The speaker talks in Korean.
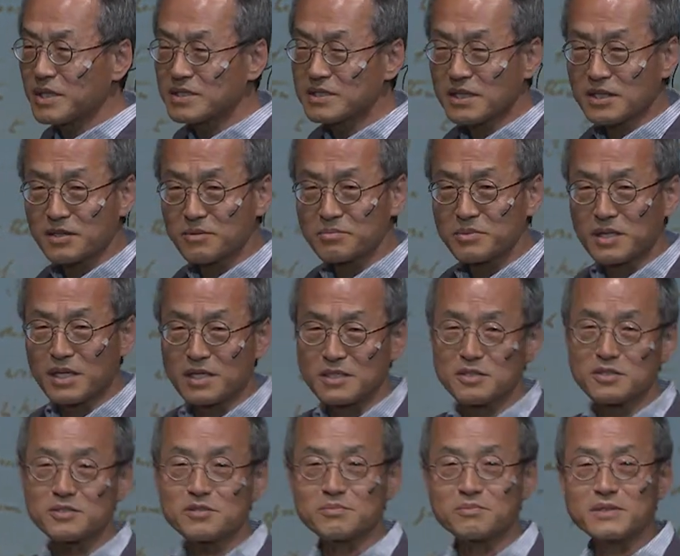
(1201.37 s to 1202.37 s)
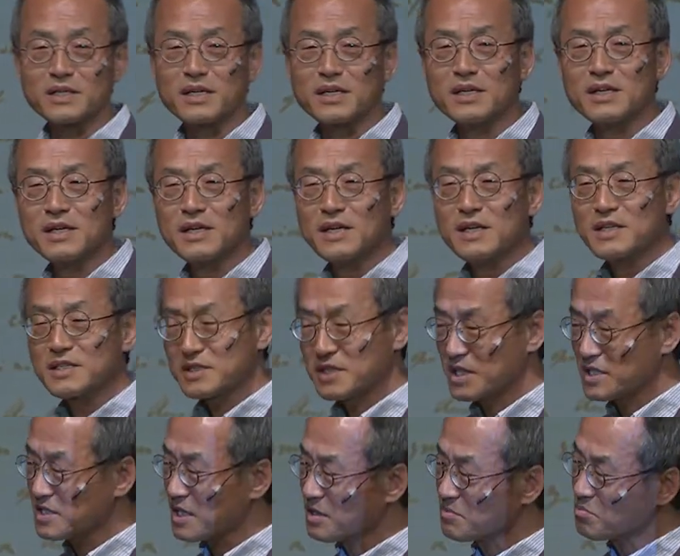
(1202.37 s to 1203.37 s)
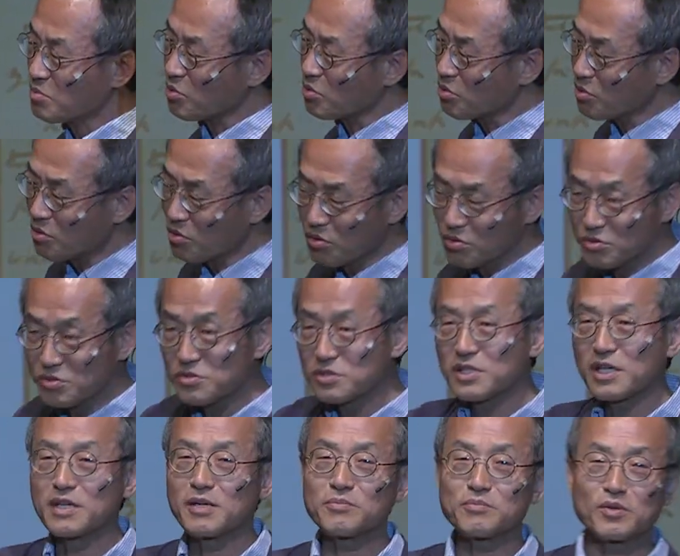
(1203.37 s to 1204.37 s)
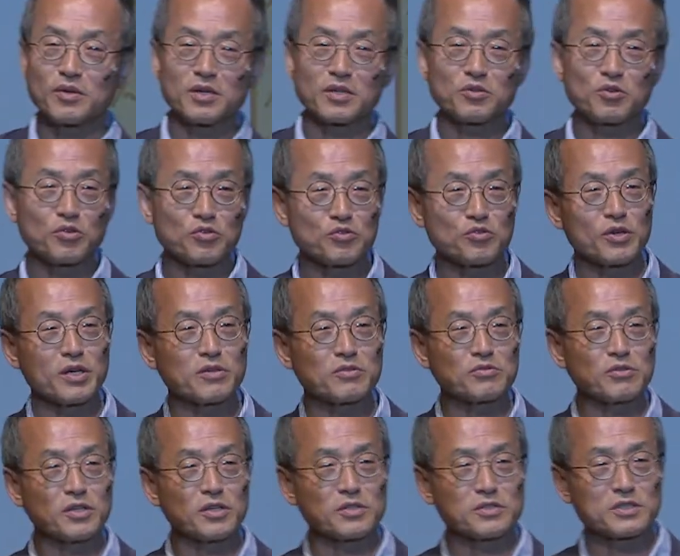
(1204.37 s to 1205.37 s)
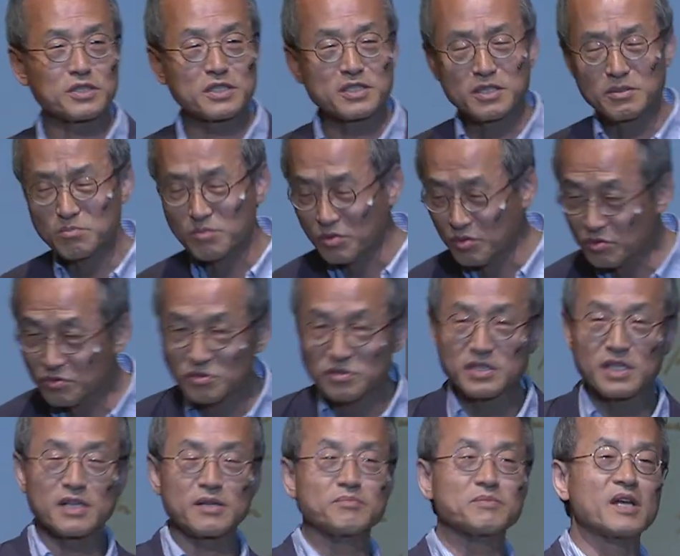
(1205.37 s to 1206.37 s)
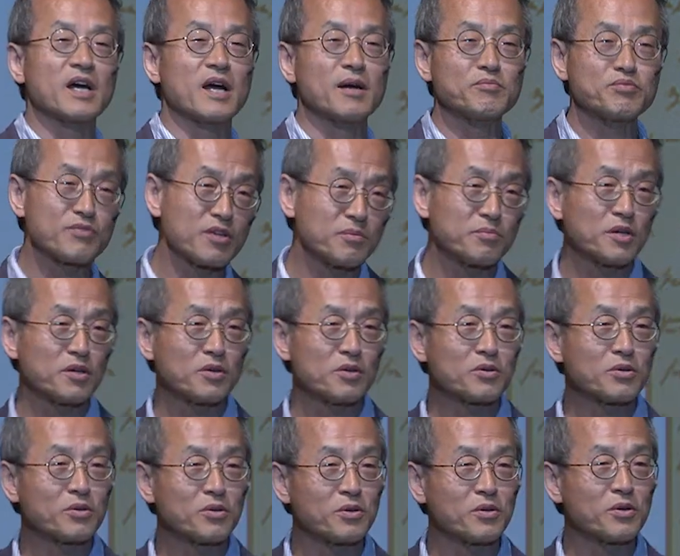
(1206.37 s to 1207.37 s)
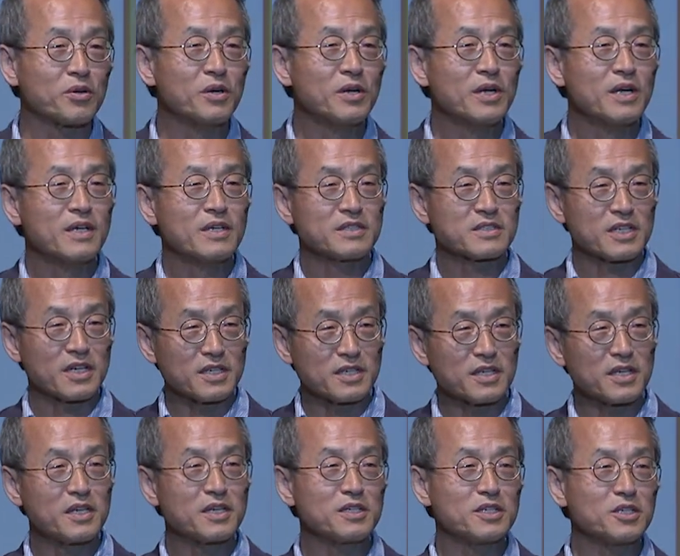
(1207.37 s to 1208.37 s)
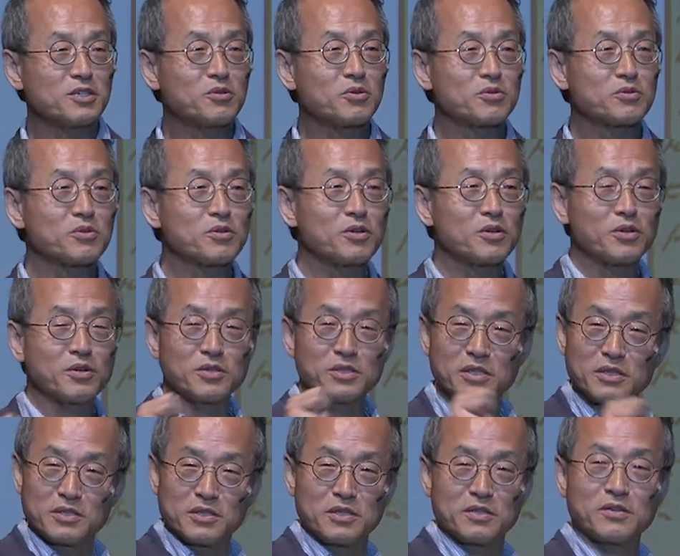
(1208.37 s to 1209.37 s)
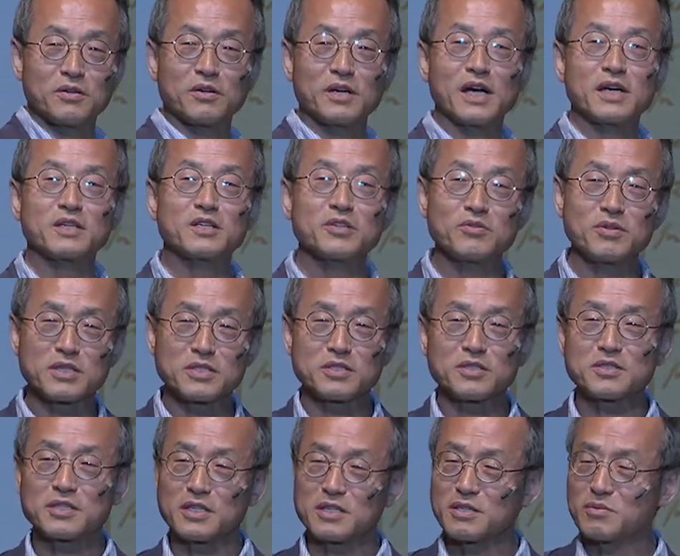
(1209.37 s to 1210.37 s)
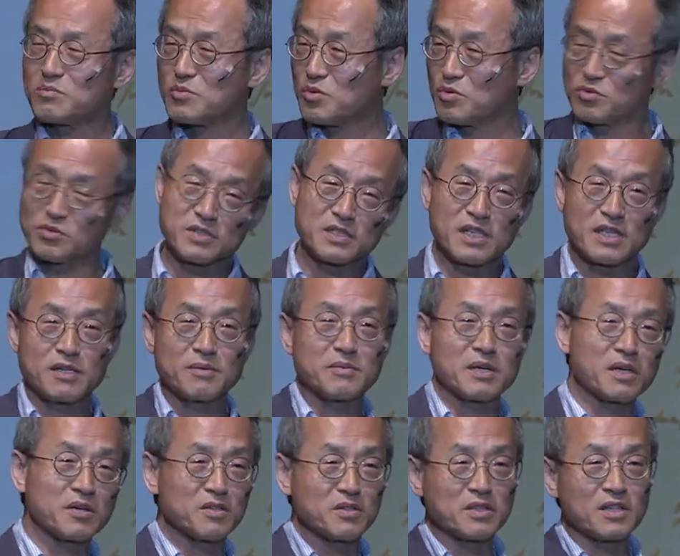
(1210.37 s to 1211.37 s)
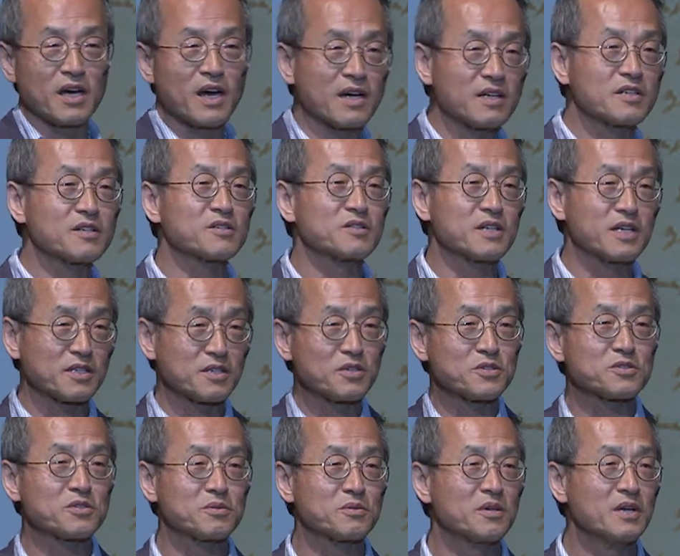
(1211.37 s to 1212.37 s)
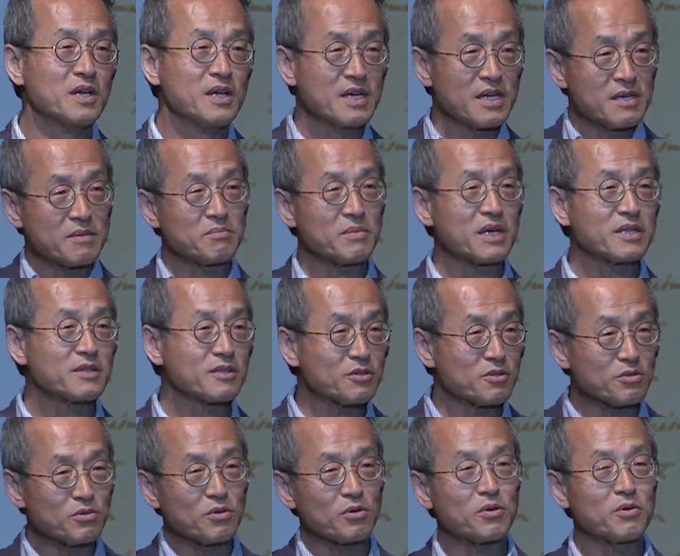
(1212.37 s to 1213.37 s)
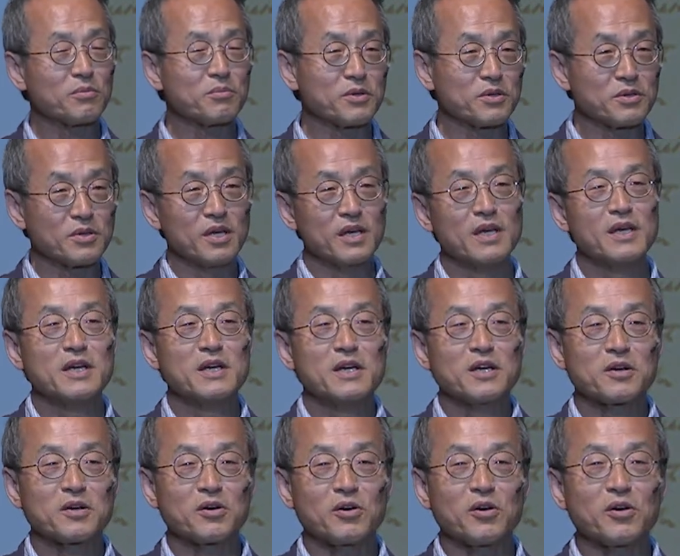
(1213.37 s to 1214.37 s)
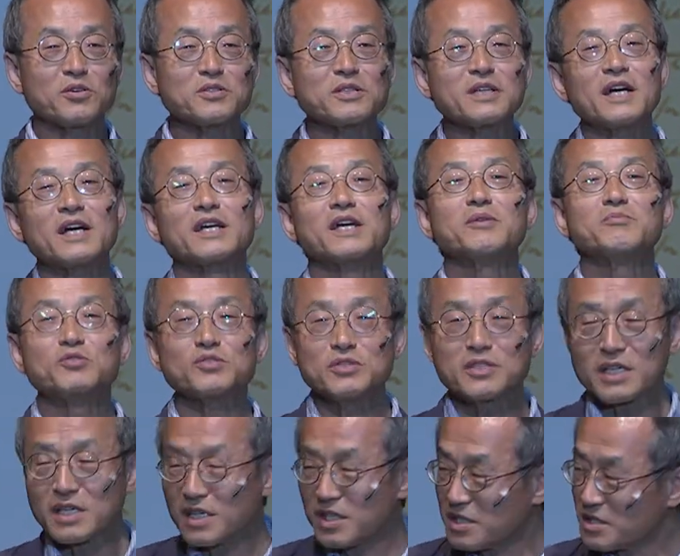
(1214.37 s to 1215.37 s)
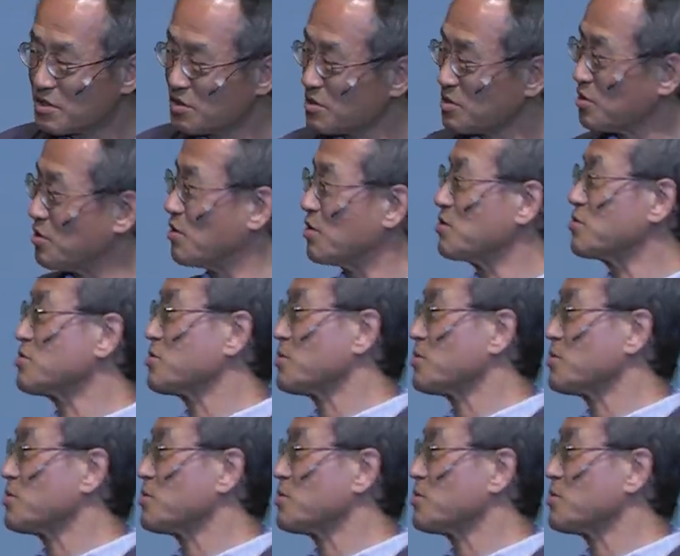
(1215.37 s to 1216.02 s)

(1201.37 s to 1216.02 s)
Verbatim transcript: 사람이 아니었습니다. 세상 모든 사람과 교류했고요. 세상 모든 사람 다 부려먹었고 자기의 이론을 이거 하기 위해서 세상 모든 사람의 걸 다 끌어당겨서 만들고 뭐 건강에 문제가 있어서 헐 수